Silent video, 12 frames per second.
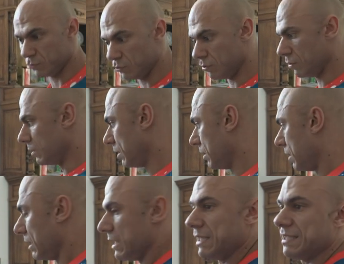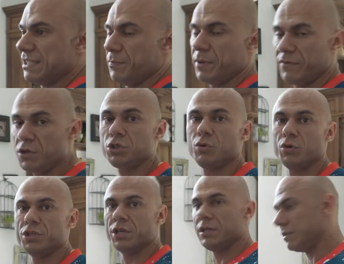Ну, есть какие-то привычки у
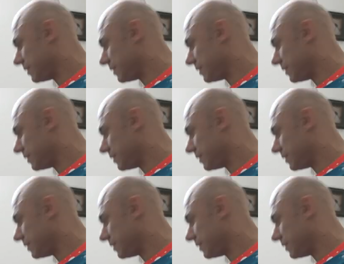людей,